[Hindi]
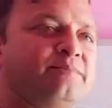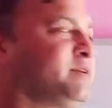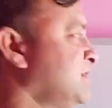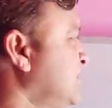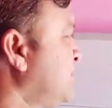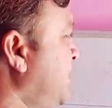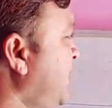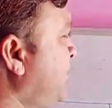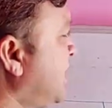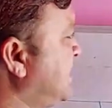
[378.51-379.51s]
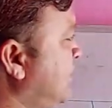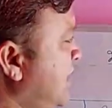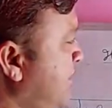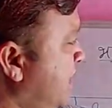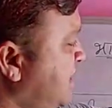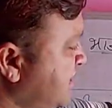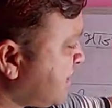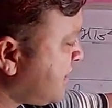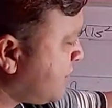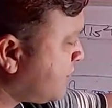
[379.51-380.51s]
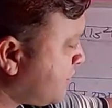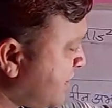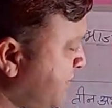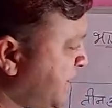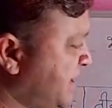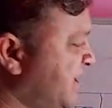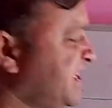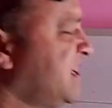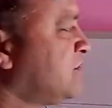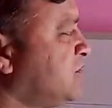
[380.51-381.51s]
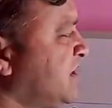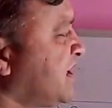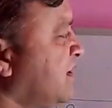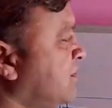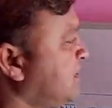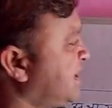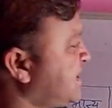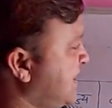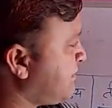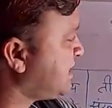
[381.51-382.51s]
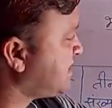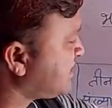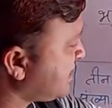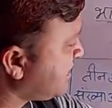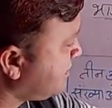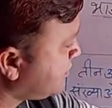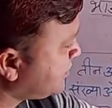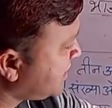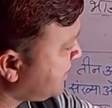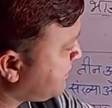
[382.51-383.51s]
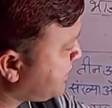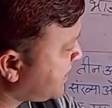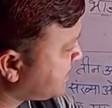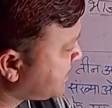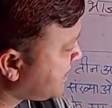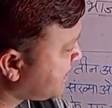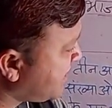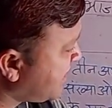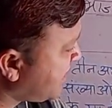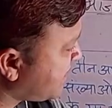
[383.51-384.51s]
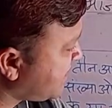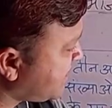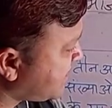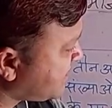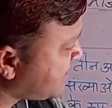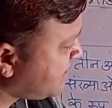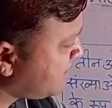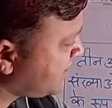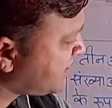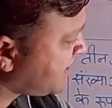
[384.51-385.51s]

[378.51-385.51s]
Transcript: अब मैंने भाज्य और अभाज्य संख्याओं को क्रमबद्ध कर दिया कुछ संख्याओं को जैसे अभाज्य संख्या दो तीन पांच सात ग्यारह तेरह सत्रह